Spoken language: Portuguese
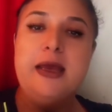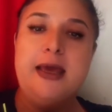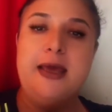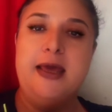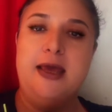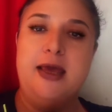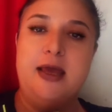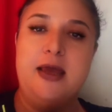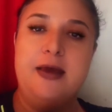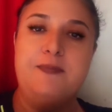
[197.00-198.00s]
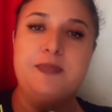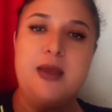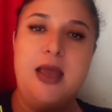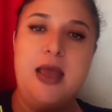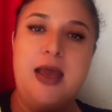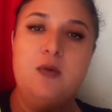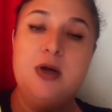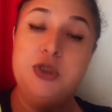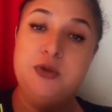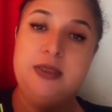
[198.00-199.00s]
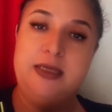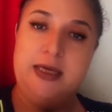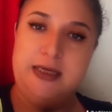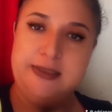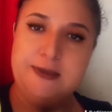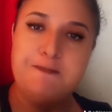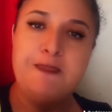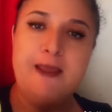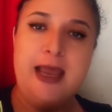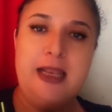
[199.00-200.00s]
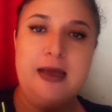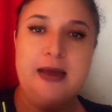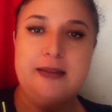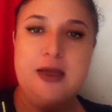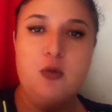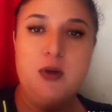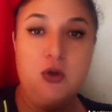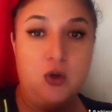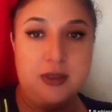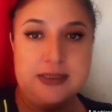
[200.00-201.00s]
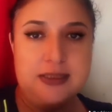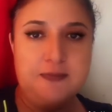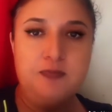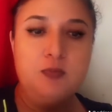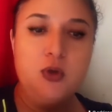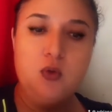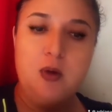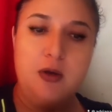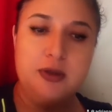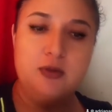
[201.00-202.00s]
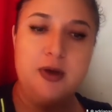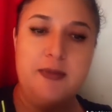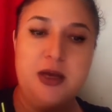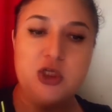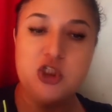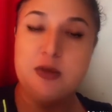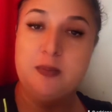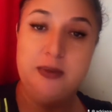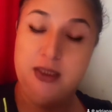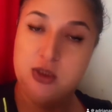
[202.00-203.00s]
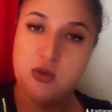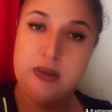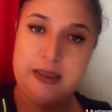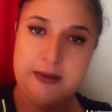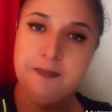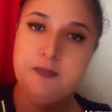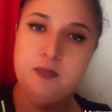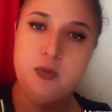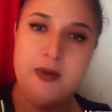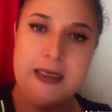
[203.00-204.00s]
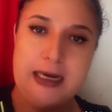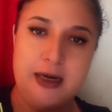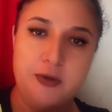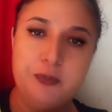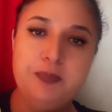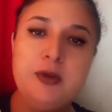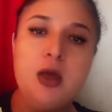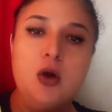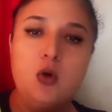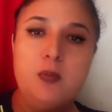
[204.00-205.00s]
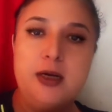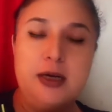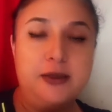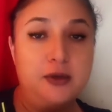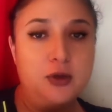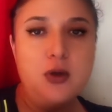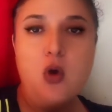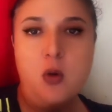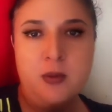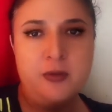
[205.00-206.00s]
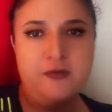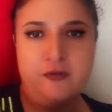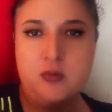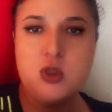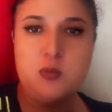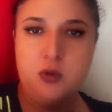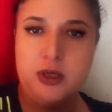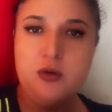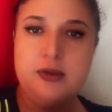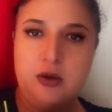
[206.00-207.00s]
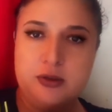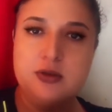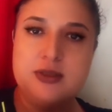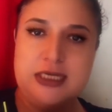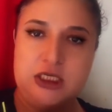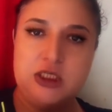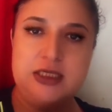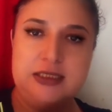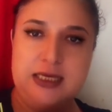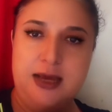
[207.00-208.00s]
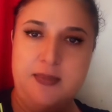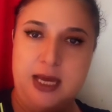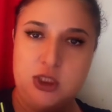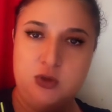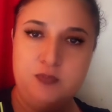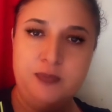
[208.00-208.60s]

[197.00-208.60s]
É, é, com a ajuda deles, ela deu uma dose muito alta de um remédio chamado midazolam para o Bernardo. O Bernardo entrou em coma e provavelmente morreu da alta dosagem desse remédio.